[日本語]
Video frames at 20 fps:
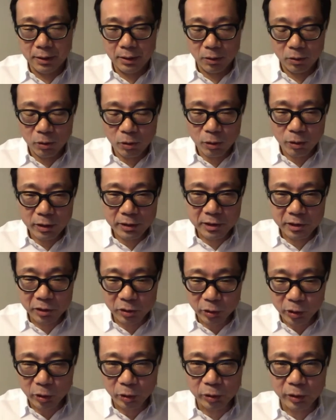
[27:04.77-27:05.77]
これす
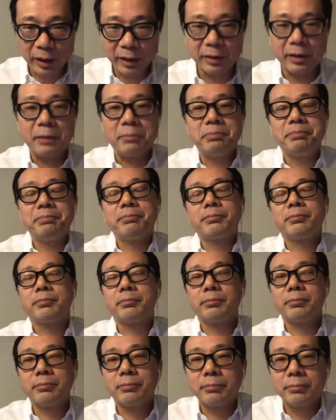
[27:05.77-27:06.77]
ごい音なんだ。
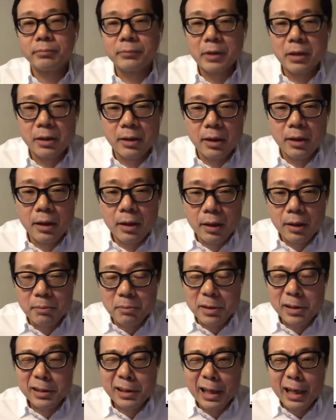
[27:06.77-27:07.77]

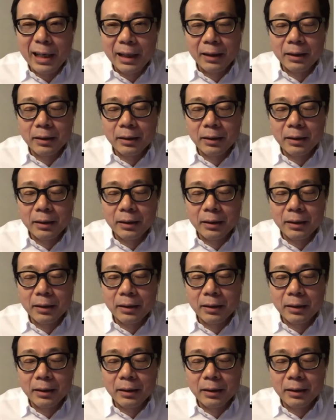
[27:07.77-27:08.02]
みんな、